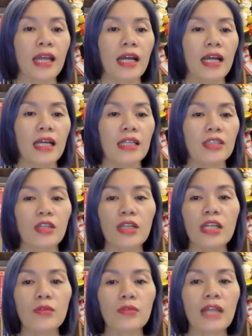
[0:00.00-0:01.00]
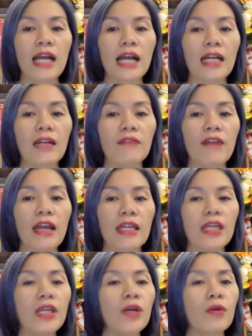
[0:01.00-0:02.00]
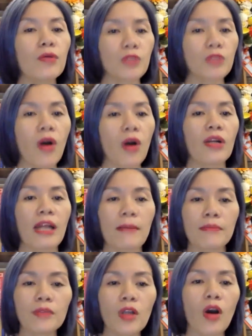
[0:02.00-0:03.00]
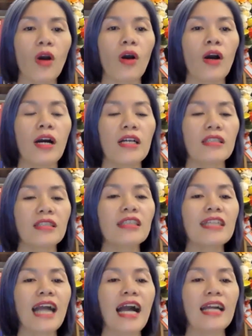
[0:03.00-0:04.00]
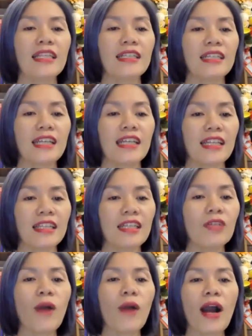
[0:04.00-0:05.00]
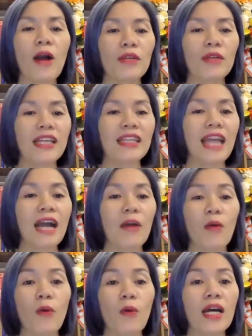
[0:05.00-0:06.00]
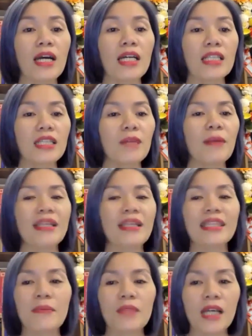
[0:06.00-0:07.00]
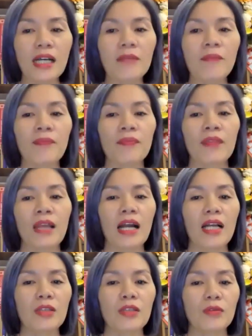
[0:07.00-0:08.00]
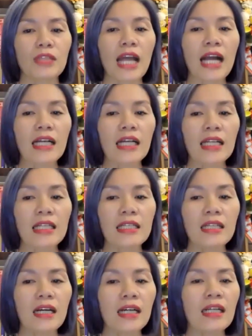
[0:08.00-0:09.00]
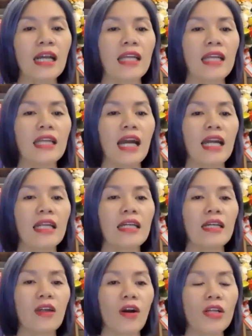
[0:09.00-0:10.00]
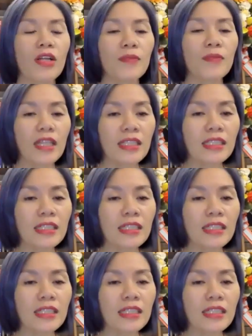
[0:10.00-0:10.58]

À, cho nên chúng ta cần phải hiểu rõ, nắm rõ tất cả những kiến thức khoa học nền tảng của sức mạnh tiềm thức. À, chúng ta cần được dạ, được có niềm tin nhất